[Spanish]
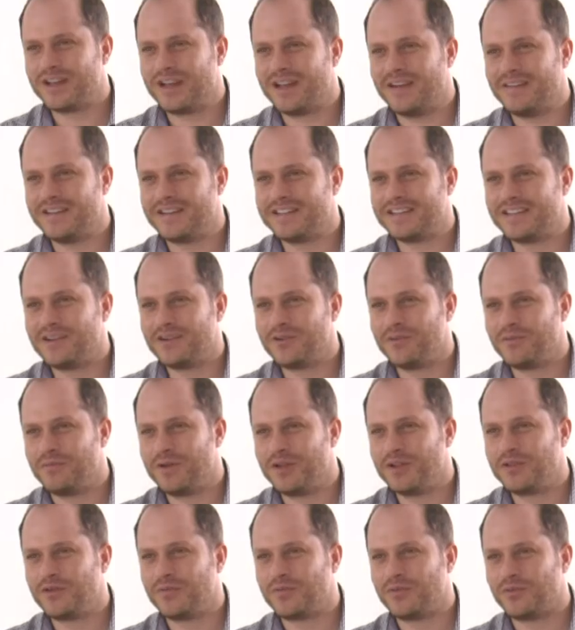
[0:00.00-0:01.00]
a veces los
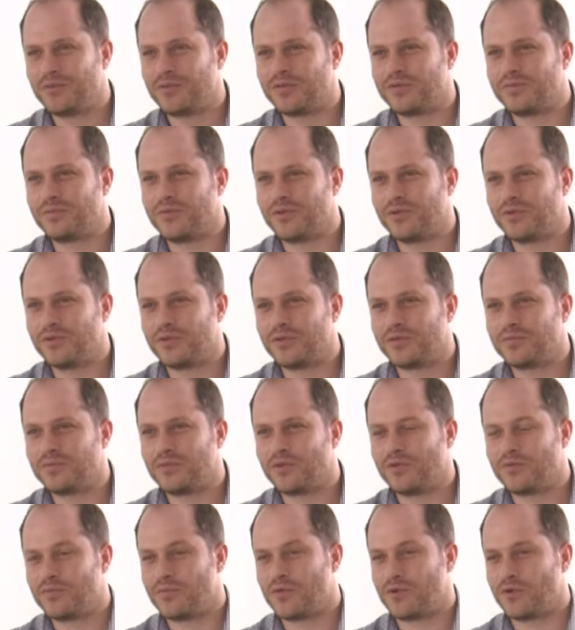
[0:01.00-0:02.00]
vendo por, por,
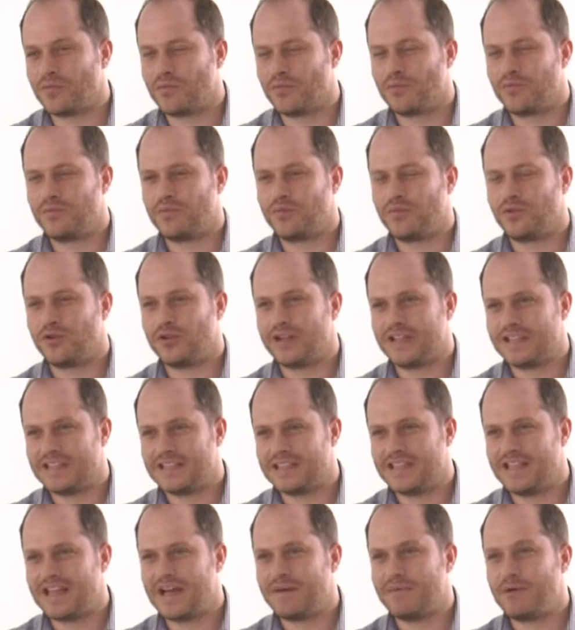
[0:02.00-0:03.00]
por,
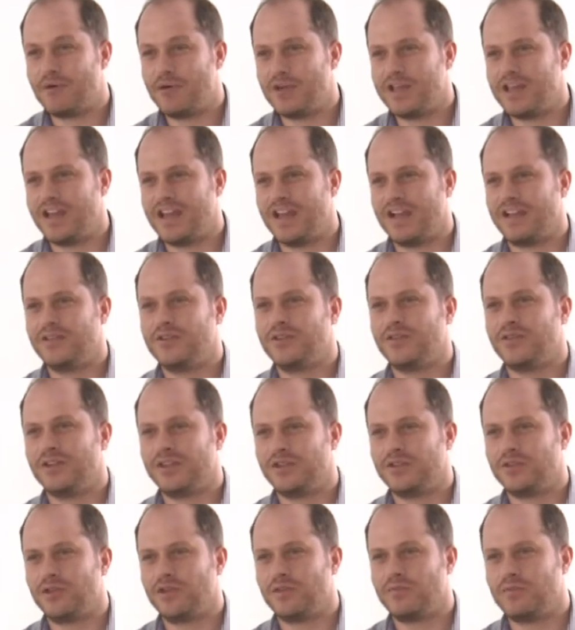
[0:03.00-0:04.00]
necesidad, me voy llenando y
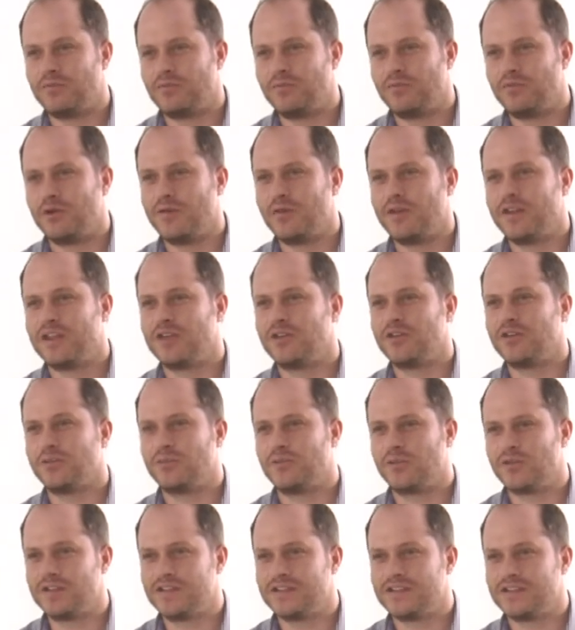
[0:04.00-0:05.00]
entonces voy vendiéndolos
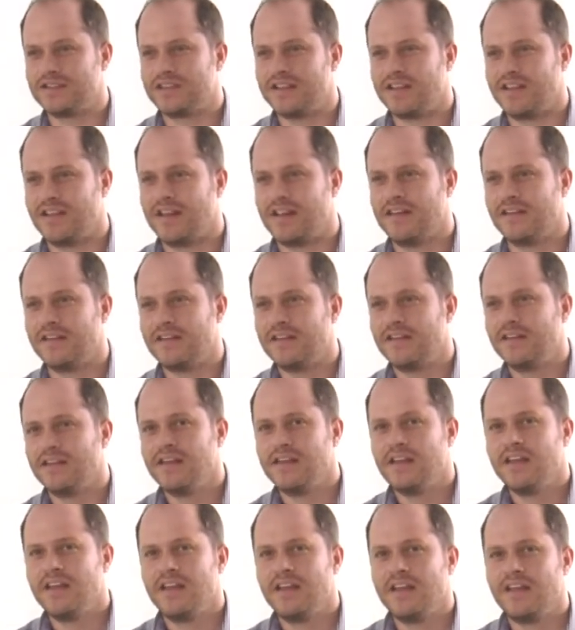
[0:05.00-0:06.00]
por necesidad.
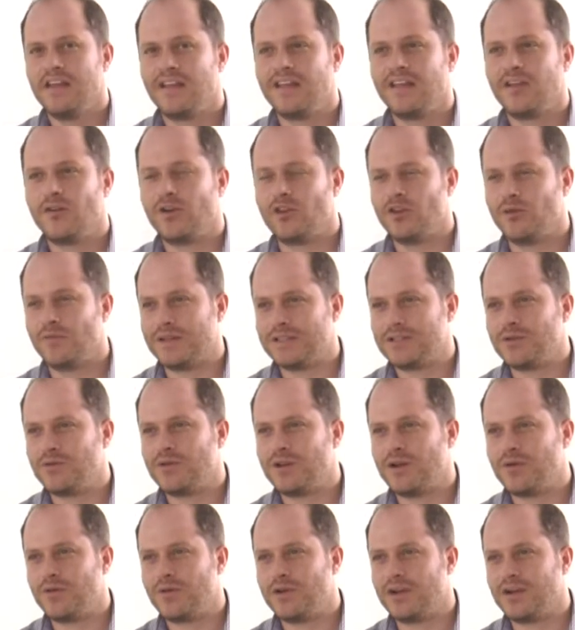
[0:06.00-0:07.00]
Y cuando me hacen
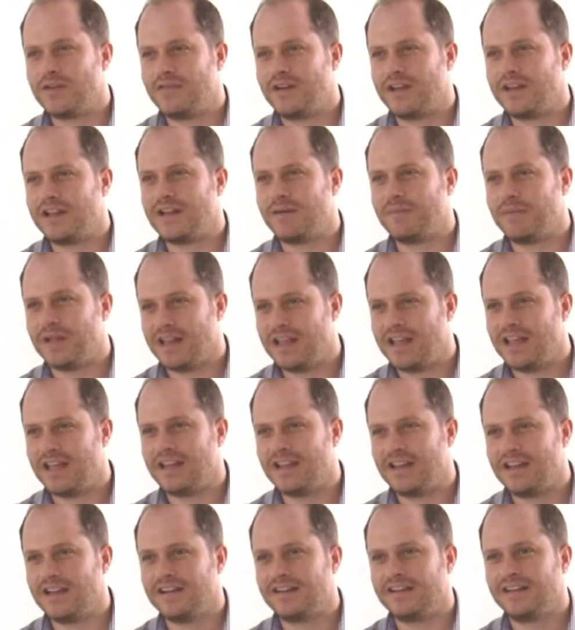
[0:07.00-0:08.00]
una buena oferta me
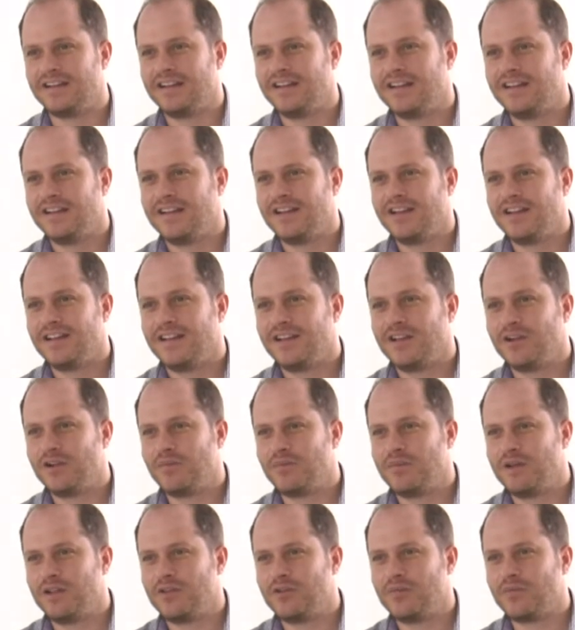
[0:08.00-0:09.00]
tientan y los
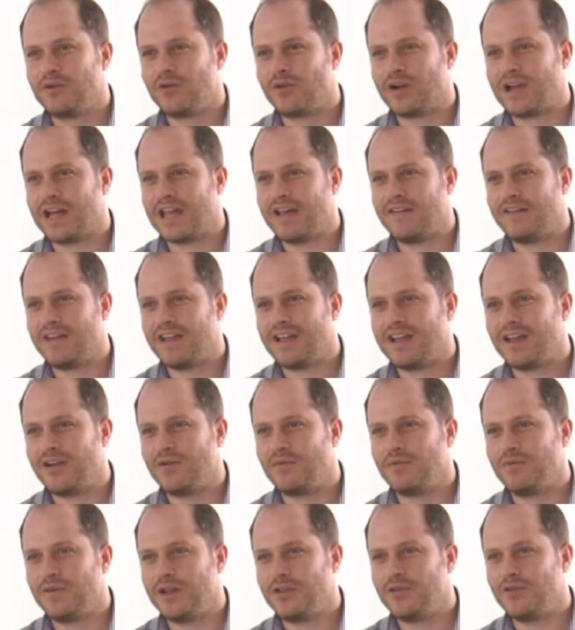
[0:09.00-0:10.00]
vendo, pero cada vez que
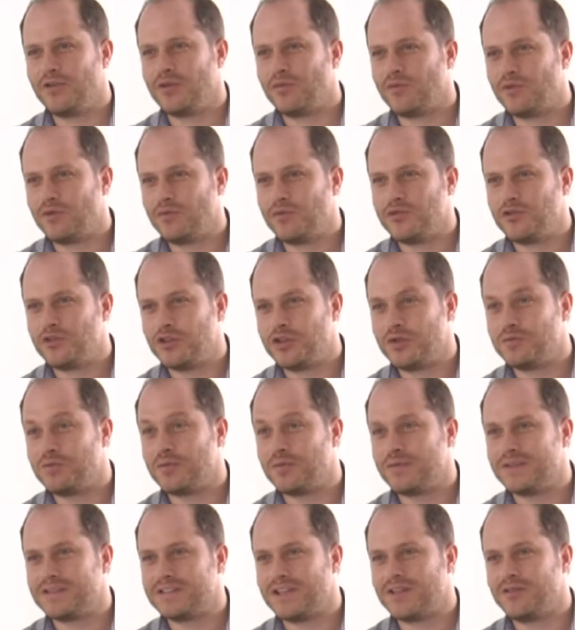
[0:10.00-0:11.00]
los vendo demoro mucho tiempo
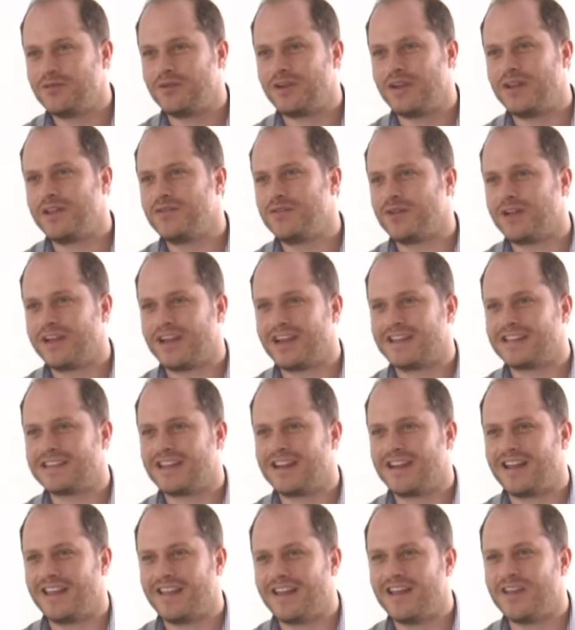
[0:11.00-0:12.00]
pensando en ellos, que qué
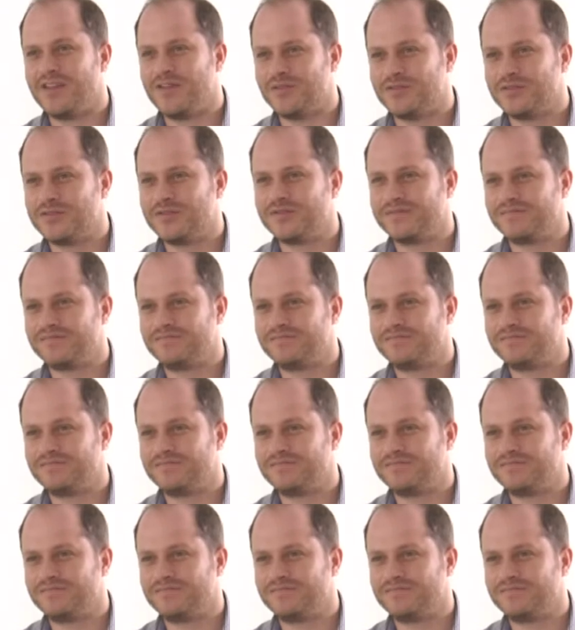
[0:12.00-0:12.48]
será de ellos.